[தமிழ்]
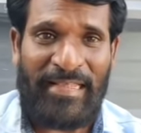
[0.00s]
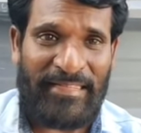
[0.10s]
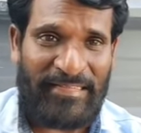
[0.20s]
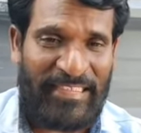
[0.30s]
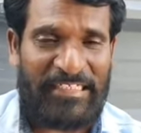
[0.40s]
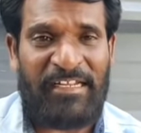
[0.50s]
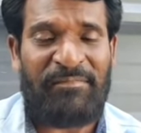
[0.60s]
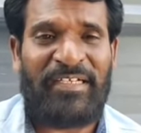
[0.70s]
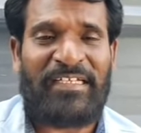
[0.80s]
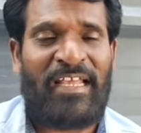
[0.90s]
இது
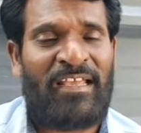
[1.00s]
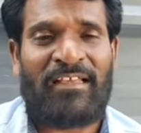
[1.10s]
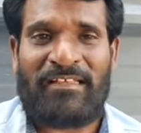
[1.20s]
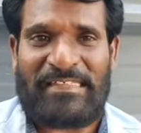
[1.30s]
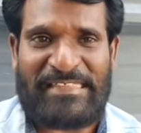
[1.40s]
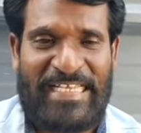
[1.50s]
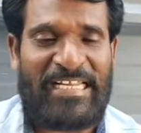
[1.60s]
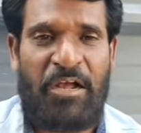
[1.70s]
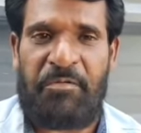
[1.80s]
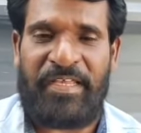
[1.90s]
திட்டமிட்டு
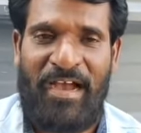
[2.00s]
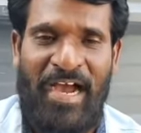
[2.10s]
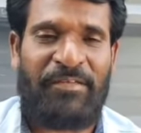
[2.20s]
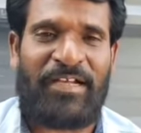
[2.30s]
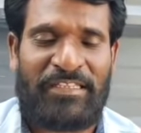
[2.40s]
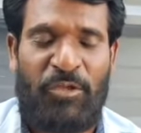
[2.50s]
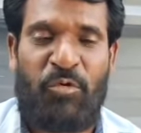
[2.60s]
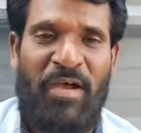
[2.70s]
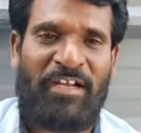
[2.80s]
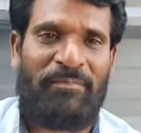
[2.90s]
சீனாவுடைய ஆய்வகத்தில்
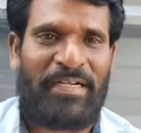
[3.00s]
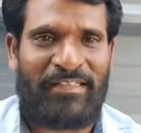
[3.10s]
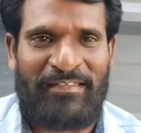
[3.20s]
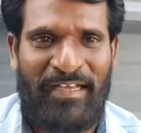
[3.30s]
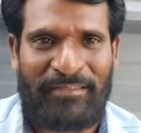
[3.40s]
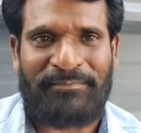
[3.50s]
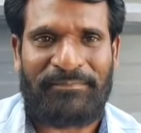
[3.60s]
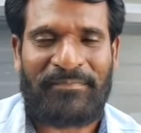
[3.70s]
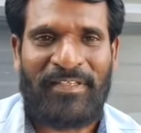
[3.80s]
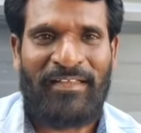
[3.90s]
உருவாக்கப்பட்டது தான்
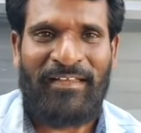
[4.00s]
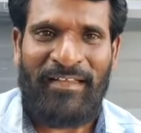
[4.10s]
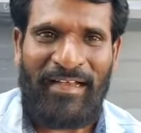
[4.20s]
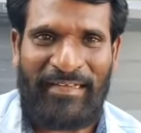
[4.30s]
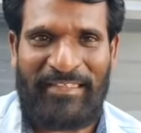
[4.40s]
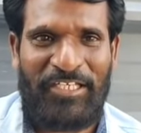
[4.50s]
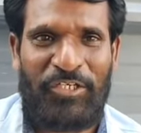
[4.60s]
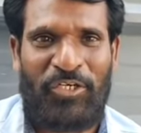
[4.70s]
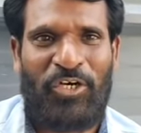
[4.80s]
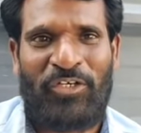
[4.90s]

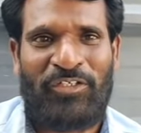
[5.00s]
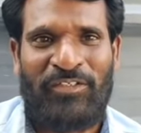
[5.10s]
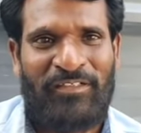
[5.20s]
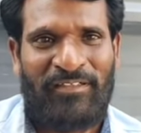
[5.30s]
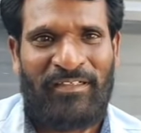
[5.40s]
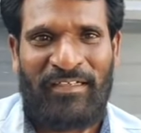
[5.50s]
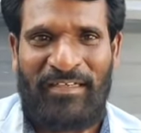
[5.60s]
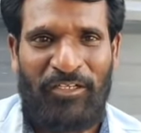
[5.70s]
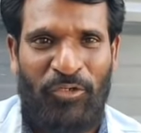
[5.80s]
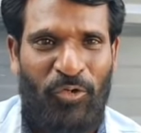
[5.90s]
அதுலேயும்
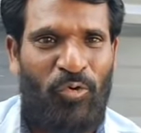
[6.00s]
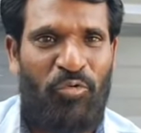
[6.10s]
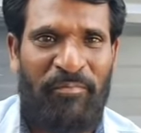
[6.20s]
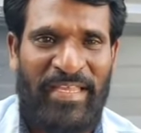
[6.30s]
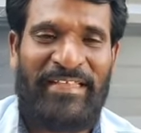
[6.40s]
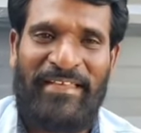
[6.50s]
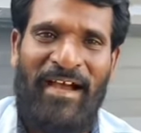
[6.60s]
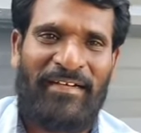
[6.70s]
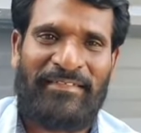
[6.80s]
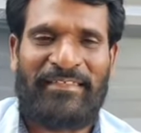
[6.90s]
லூ மெங்
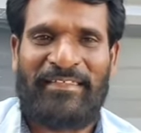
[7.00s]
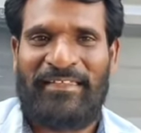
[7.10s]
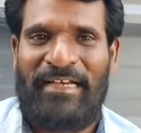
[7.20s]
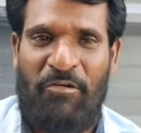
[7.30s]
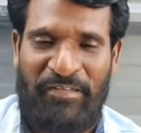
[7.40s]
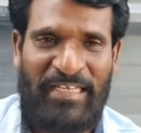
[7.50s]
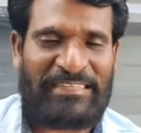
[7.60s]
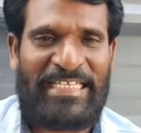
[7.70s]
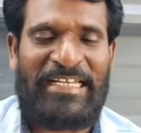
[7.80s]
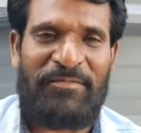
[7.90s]
யாங் அவங்க
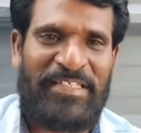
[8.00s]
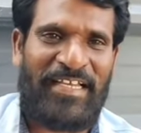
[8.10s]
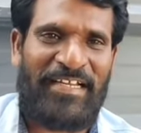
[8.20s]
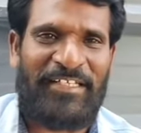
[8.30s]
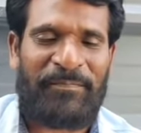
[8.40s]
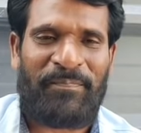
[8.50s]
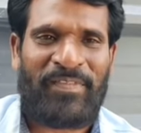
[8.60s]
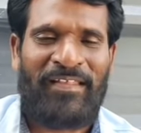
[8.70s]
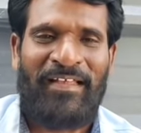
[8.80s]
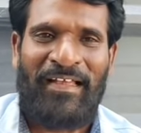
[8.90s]
தான் சீன விஞ்ஞானி
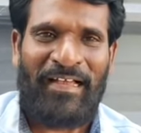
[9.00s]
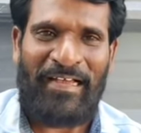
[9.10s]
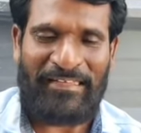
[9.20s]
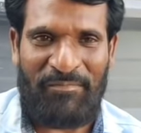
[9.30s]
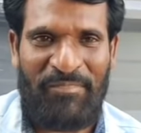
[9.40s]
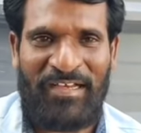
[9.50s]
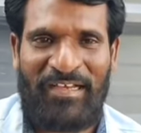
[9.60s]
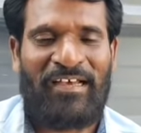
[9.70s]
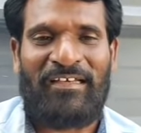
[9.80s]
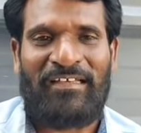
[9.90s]
அந்த அம்மா
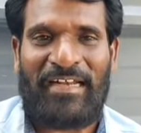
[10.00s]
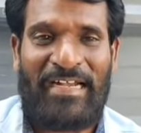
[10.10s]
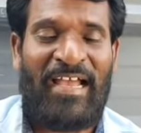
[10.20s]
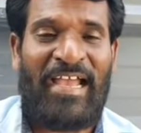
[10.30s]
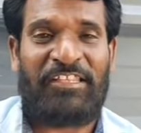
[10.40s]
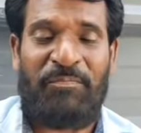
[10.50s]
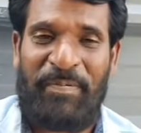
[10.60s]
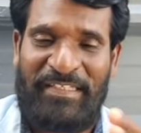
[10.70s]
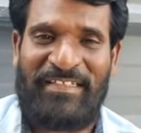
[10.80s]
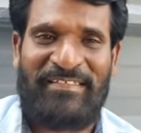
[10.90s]
ரெண்டாயிரத்தி
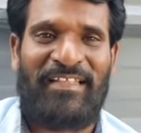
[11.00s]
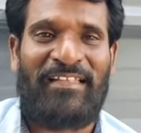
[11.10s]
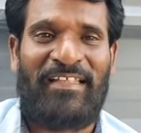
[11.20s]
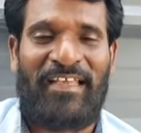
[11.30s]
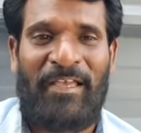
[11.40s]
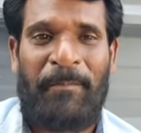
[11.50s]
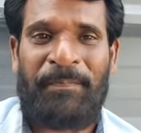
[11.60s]
பதினைஞ்சிலிருந்தே